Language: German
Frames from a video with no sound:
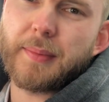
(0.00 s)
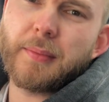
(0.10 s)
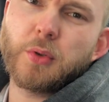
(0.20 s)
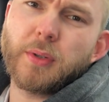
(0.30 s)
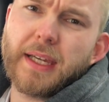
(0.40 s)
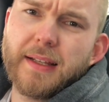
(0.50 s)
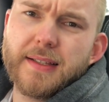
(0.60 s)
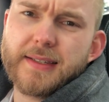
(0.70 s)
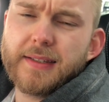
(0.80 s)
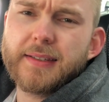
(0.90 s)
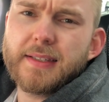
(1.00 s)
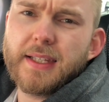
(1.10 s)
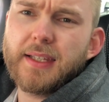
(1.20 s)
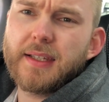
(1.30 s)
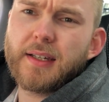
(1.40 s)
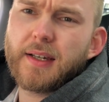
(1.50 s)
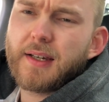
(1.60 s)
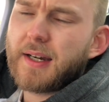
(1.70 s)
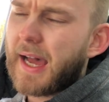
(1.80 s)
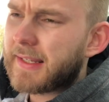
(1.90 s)
Beim Touring L sind die
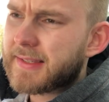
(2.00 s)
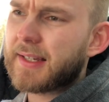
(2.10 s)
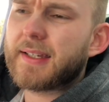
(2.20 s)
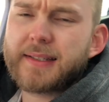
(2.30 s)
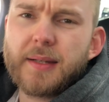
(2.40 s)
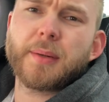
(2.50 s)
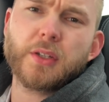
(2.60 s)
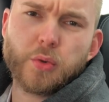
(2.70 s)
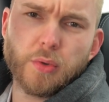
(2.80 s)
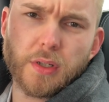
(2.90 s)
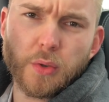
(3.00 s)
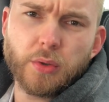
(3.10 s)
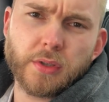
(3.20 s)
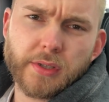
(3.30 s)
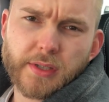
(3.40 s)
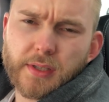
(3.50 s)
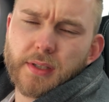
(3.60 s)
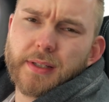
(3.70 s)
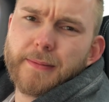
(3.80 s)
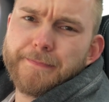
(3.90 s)
Anzeigen Temperatur und
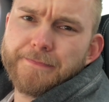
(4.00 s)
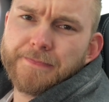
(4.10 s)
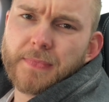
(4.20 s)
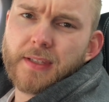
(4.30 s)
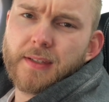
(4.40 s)
ähm,